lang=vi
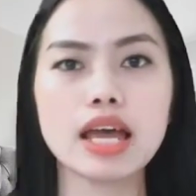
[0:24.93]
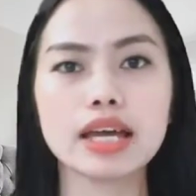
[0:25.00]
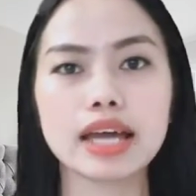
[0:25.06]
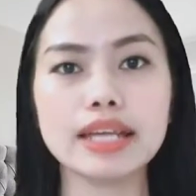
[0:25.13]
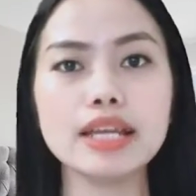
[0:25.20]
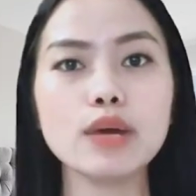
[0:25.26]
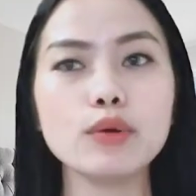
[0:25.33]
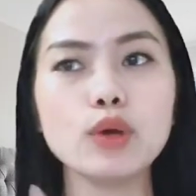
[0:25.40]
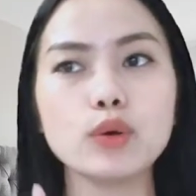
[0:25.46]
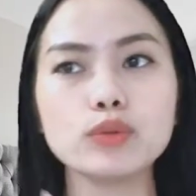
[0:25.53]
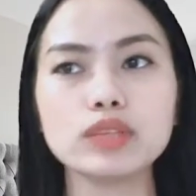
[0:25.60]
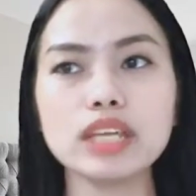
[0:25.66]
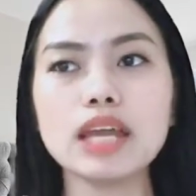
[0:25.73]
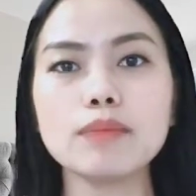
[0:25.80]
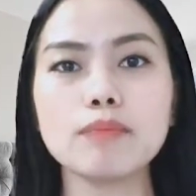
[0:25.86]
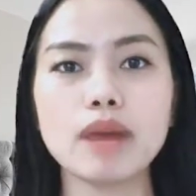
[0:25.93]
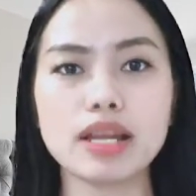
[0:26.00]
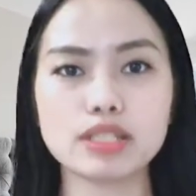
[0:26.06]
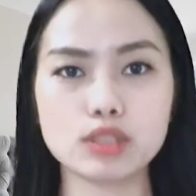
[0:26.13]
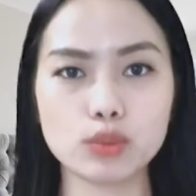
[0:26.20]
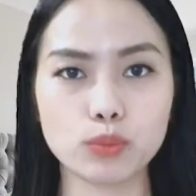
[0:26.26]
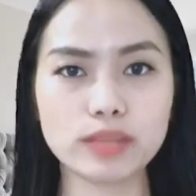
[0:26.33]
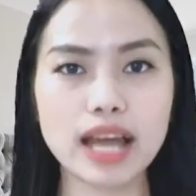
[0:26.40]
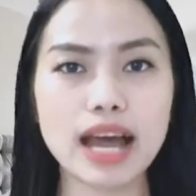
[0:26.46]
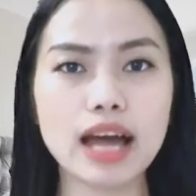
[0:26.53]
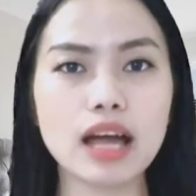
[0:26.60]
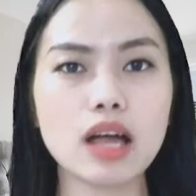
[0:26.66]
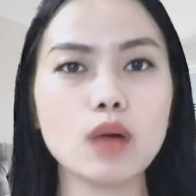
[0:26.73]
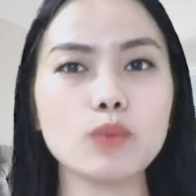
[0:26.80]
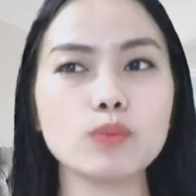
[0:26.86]
Cái điều đầu tiên mà chúng ta
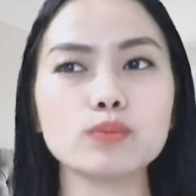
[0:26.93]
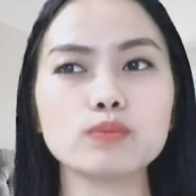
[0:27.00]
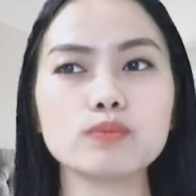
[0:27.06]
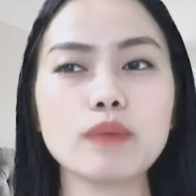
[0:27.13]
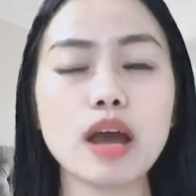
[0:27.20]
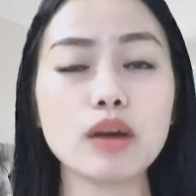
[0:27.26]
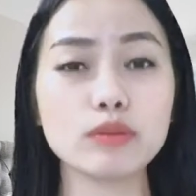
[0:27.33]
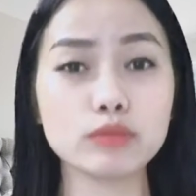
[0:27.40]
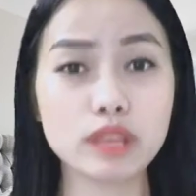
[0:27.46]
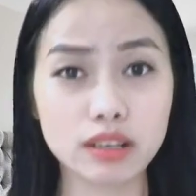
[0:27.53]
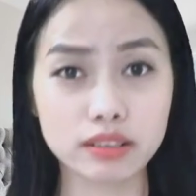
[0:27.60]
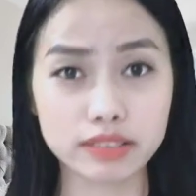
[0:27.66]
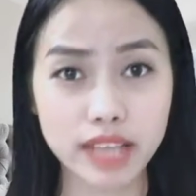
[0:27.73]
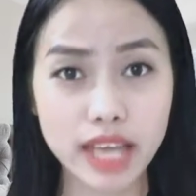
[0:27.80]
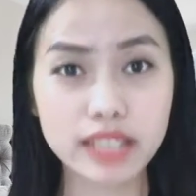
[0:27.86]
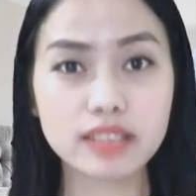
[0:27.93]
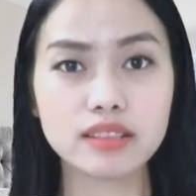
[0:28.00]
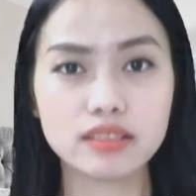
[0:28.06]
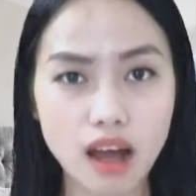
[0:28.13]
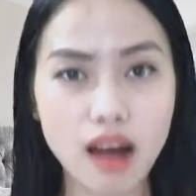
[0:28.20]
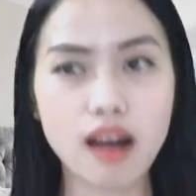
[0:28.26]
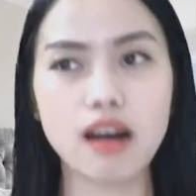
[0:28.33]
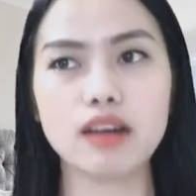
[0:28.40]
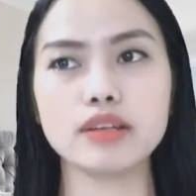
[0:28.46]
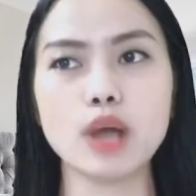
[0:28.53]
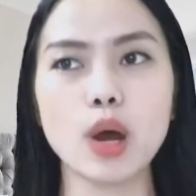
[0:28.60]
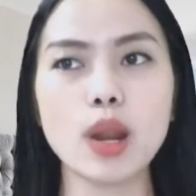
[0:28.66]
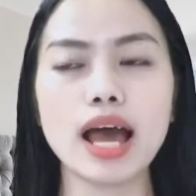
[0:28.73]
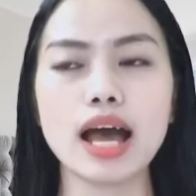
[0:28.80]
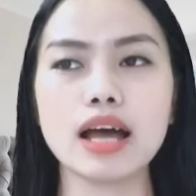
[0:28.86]
không bao giờ nên nợ
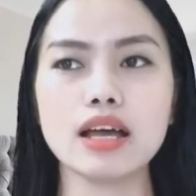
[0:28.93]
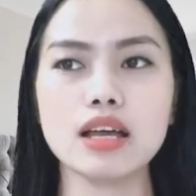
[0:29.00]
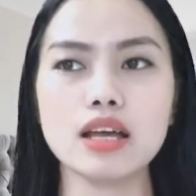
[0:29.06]
đó là